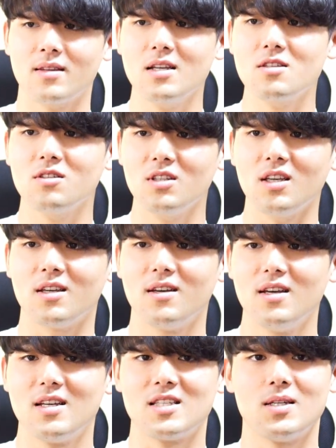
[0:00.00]
単純
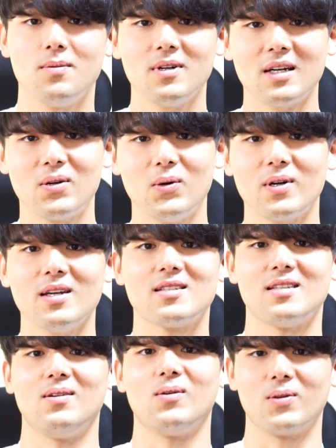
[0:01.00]
に自分が表
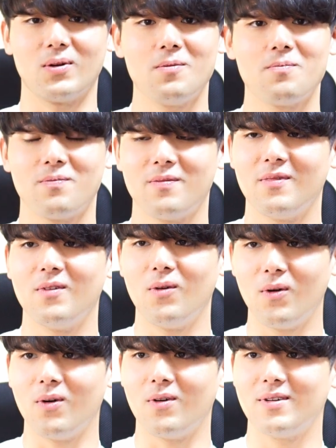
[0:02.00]
現してること
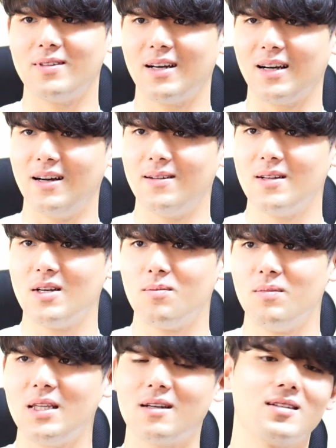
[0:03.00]
をなんか
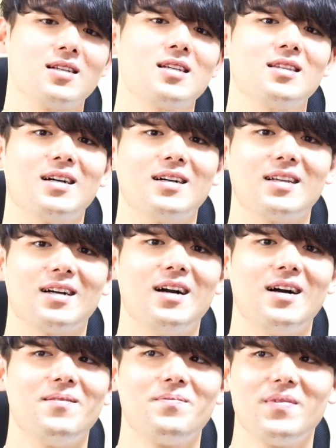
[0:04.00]
見てくださった方
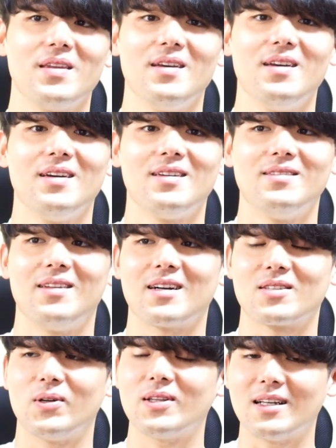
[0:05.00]
がなん
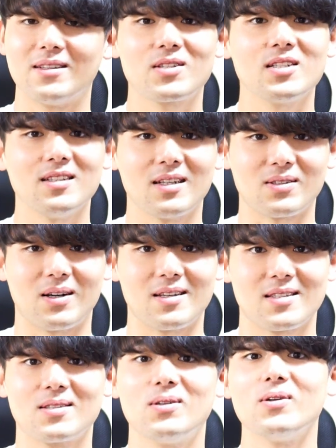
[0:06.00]
かそれ楽しいなと
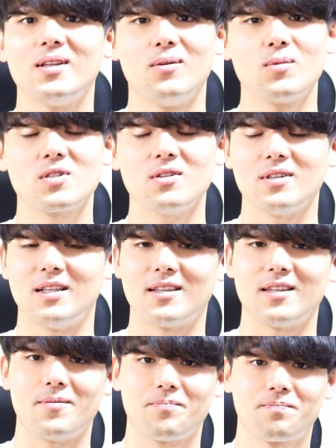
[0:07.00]
かすごいな面白い
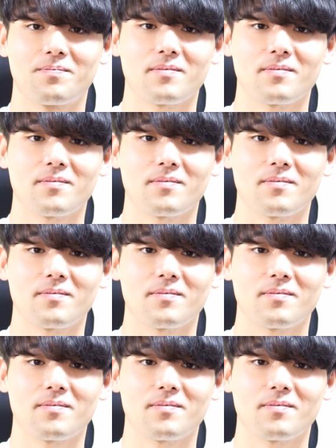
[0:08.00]
なって